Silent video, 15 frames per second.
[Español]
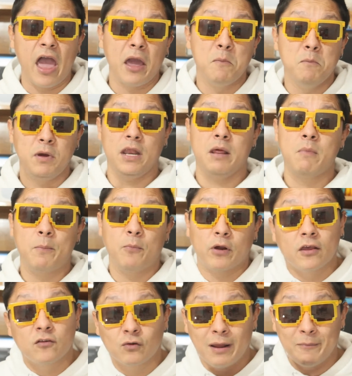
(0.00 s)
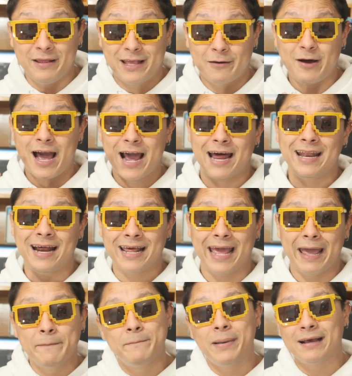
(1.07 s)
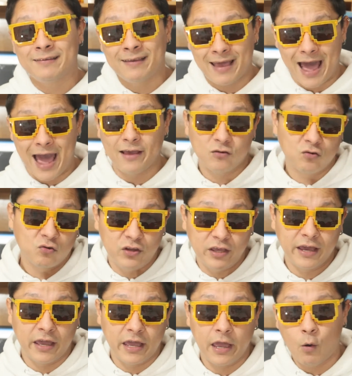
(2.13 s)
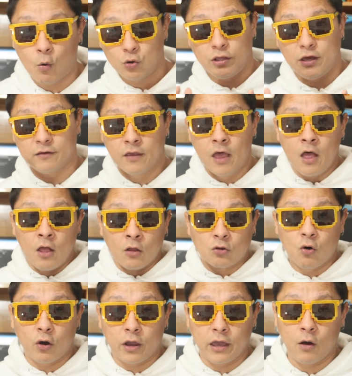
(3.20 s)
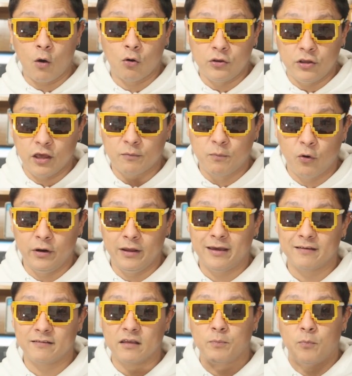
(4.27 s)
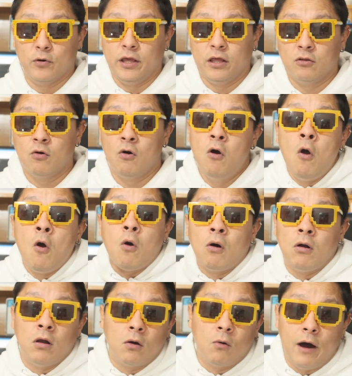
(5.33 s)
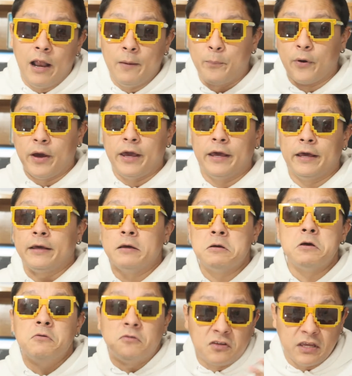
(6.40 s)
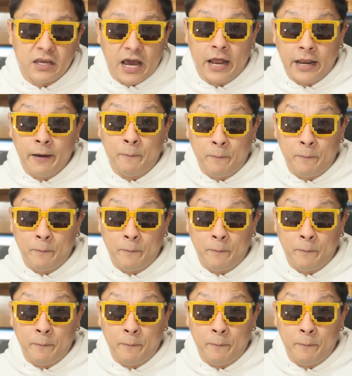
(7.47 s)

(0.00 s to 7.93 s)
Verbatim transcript: es mínima porque solamente vas a ganar en base a esos 10 cake o 10 token o 10 boni que estés poniendo. Con lo cual pues si ganas,